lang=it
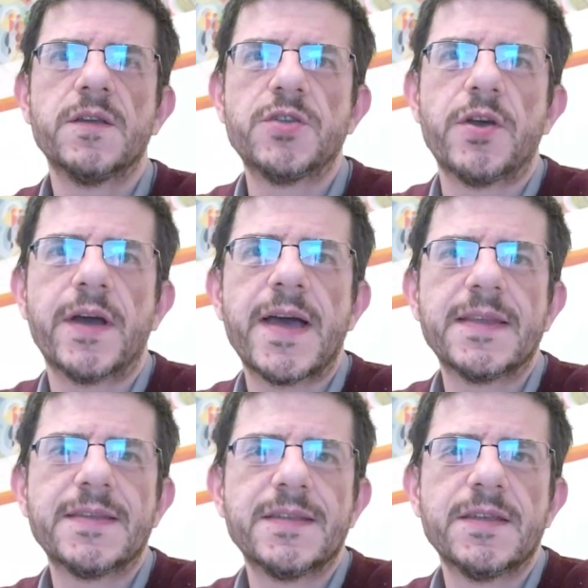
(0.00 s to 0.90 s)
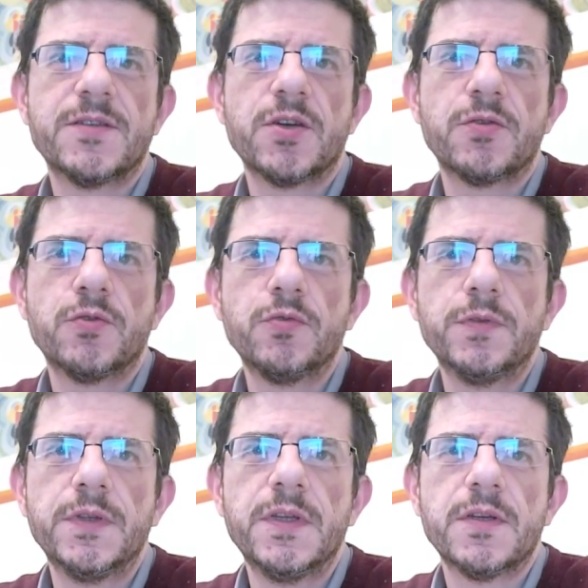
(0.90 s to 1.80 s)
Ciao ragazzi, ciao a
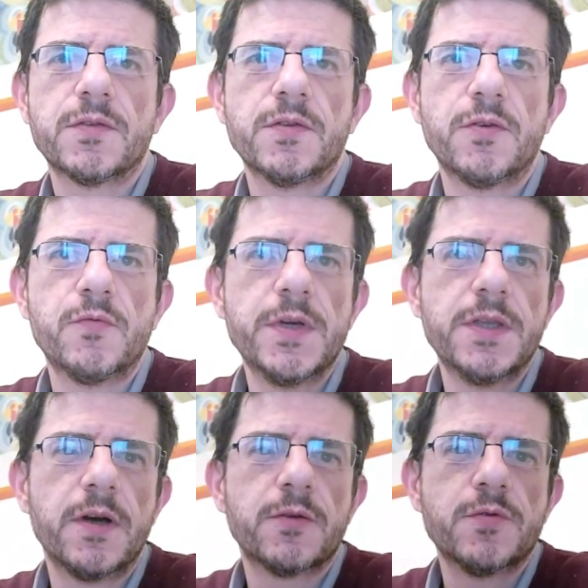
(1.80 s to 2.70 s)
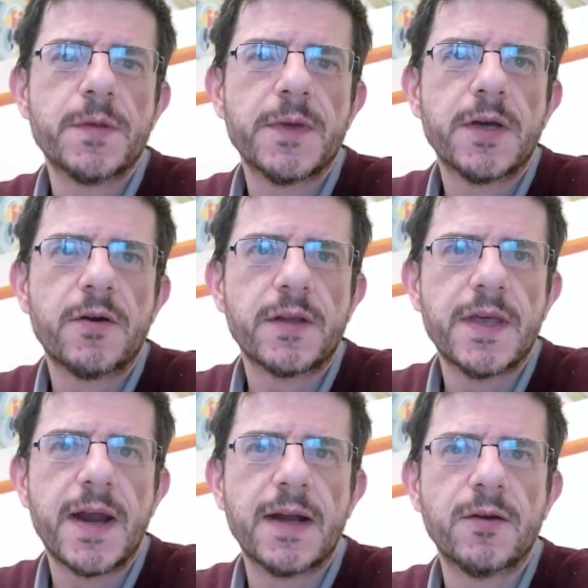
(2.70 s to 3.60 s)
tutti, io sono Guido, alcuni mi
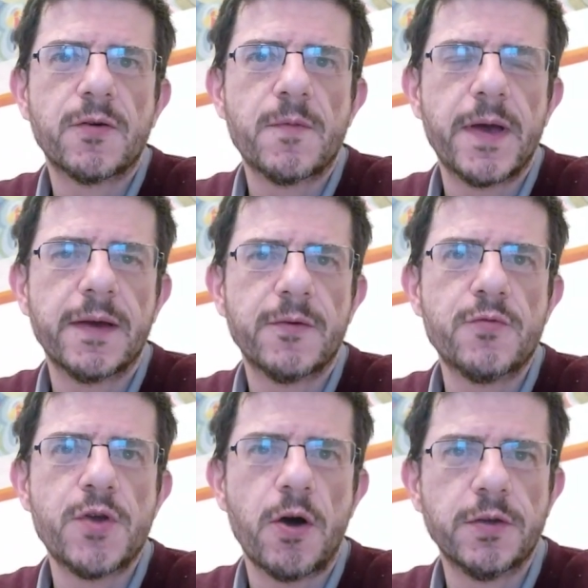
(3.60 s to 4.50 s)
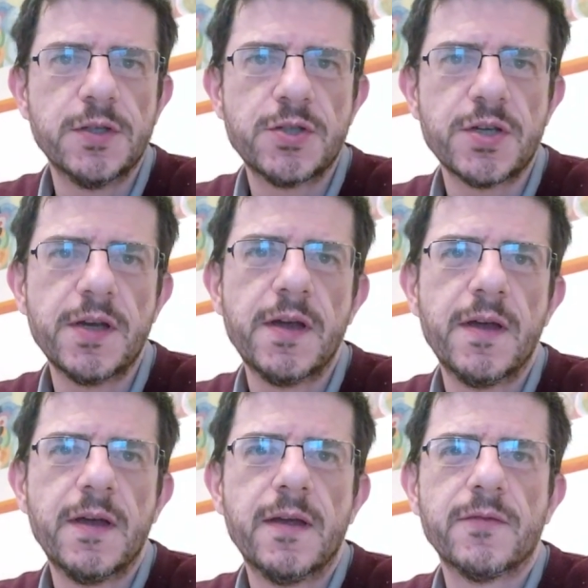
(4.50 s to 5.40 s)
ricorderanno come Gujodic
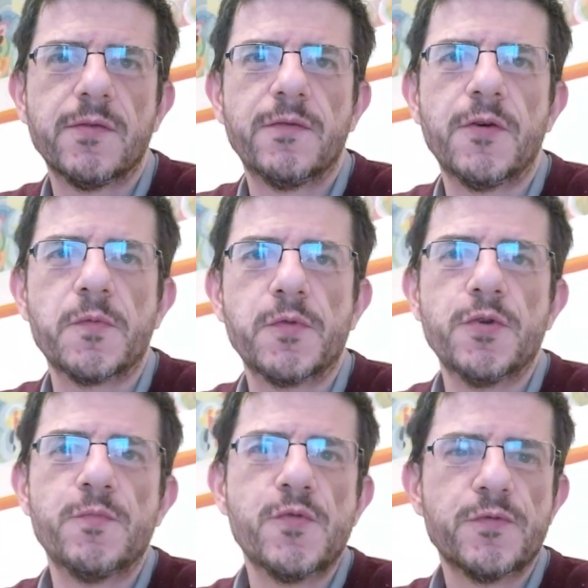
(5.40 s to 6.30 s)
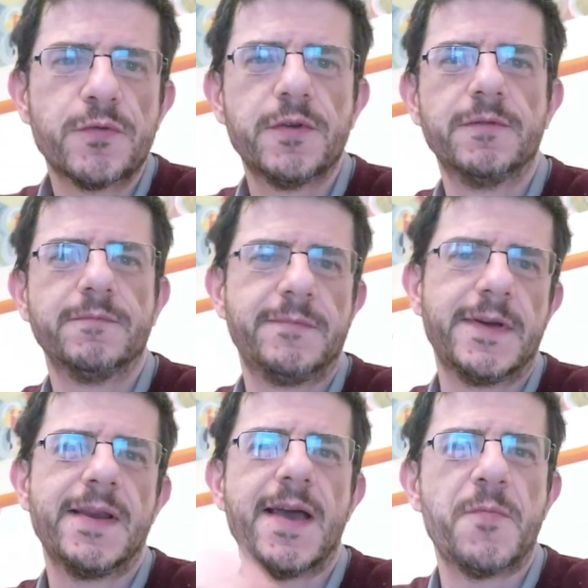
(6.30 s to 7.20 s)
sul forum di Ubuntu,
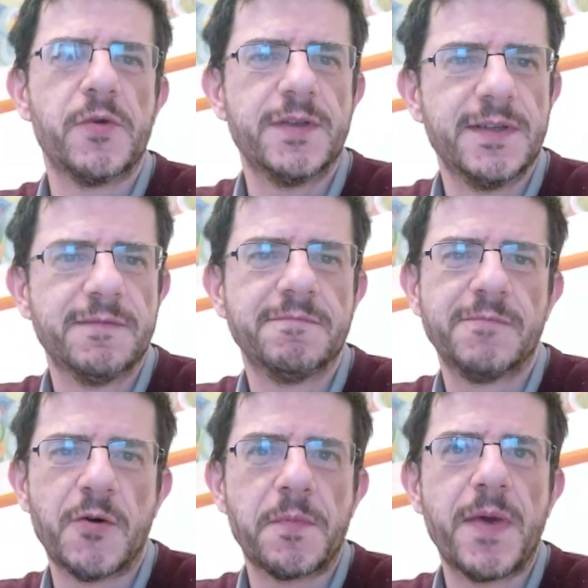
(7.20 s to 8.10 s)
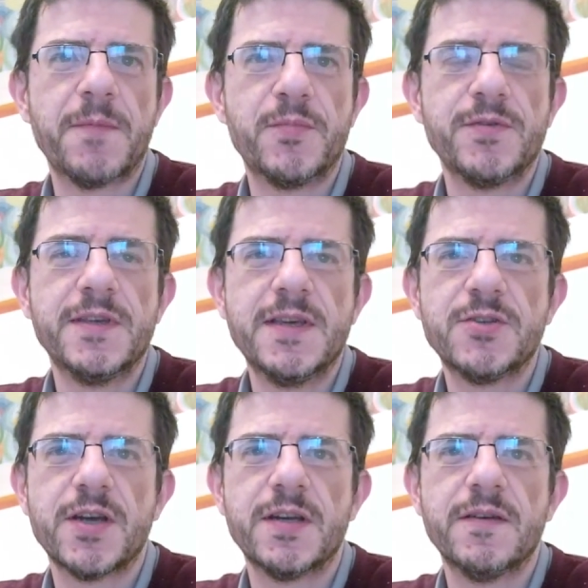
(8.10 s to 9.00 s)
parliamo di ormai più di
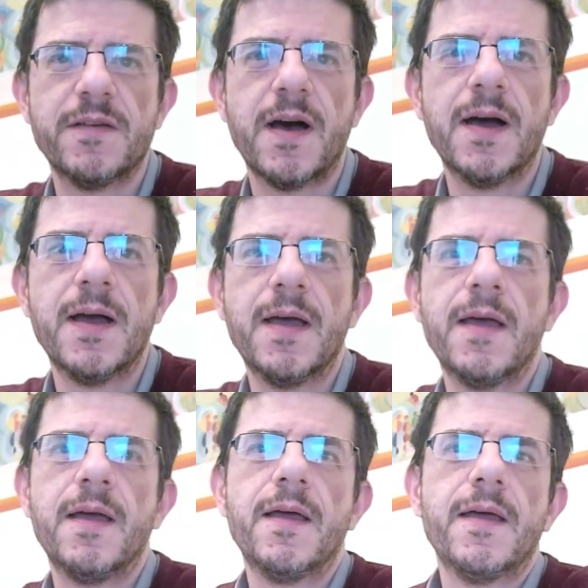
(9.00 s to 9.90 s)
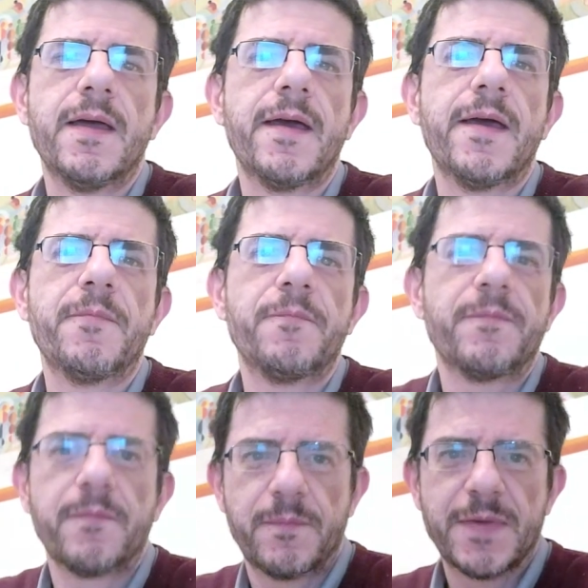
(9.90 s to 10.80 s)
dieci anni fa. E, ehm,
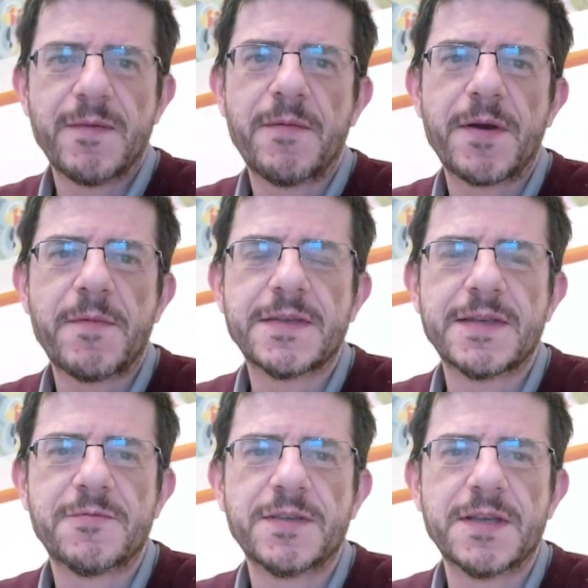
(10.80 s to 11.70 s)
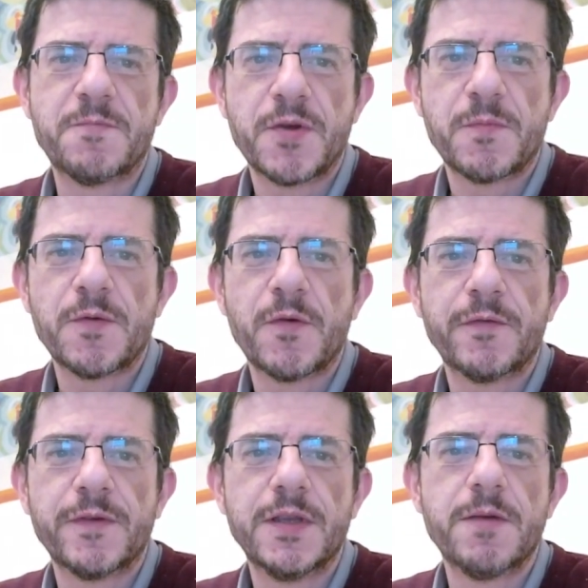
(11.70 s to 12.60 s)
prima premessa, questo è il primo,
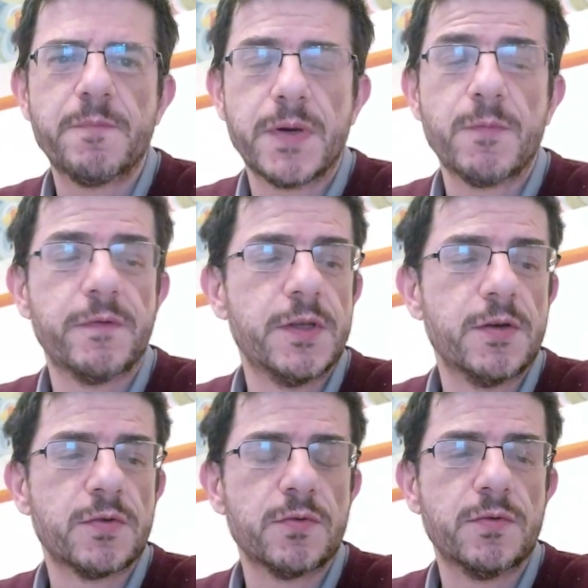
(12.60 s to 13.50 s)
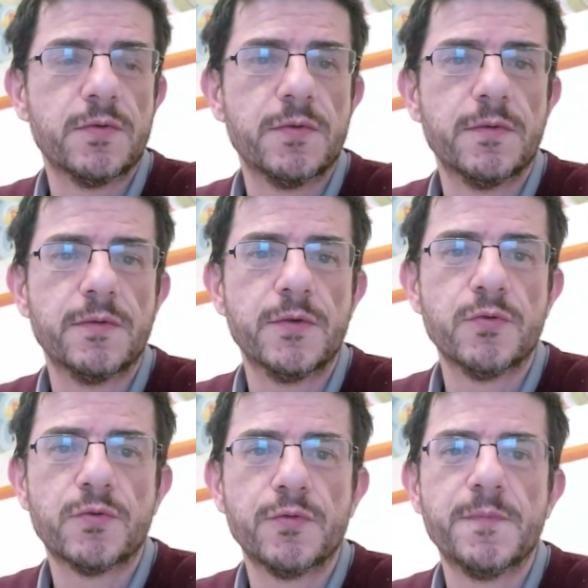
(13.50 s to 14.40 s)
video, primo video su
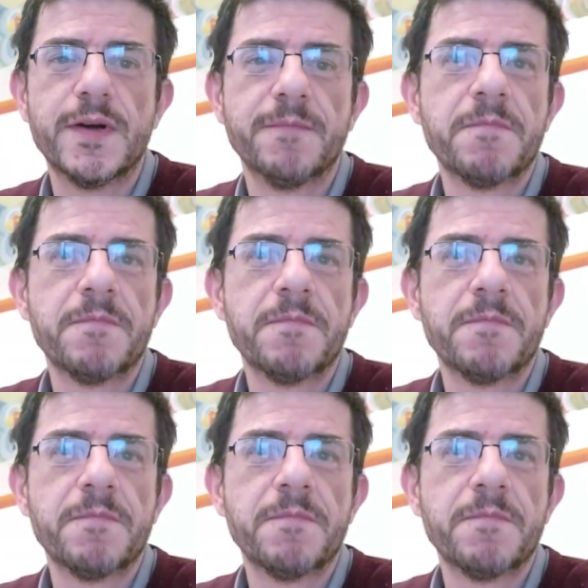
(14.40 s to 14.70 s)
YouTube